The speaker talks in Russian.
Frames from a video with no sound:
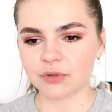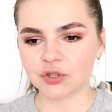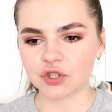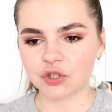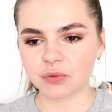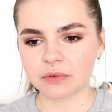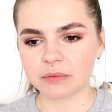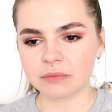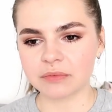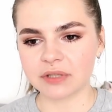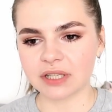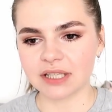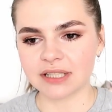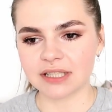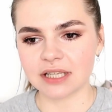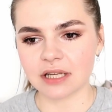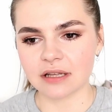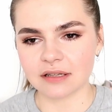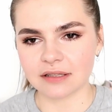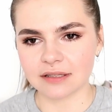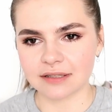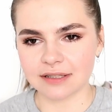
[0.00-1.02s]
чтобы мне
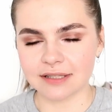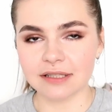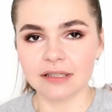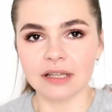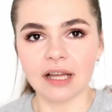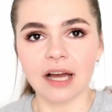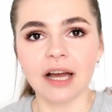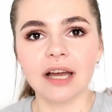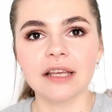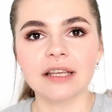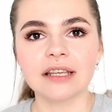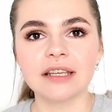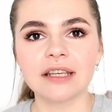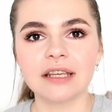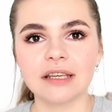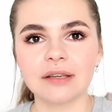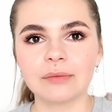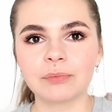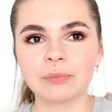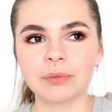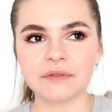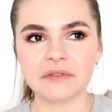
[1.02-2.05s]
делать дела
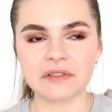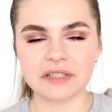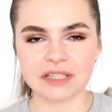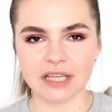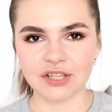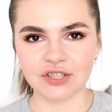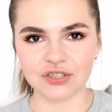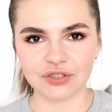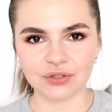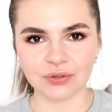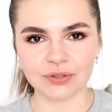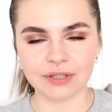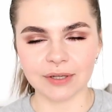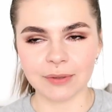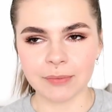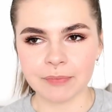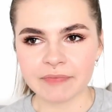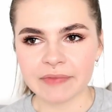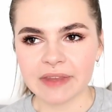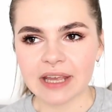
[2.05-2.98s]
и повязать что-то.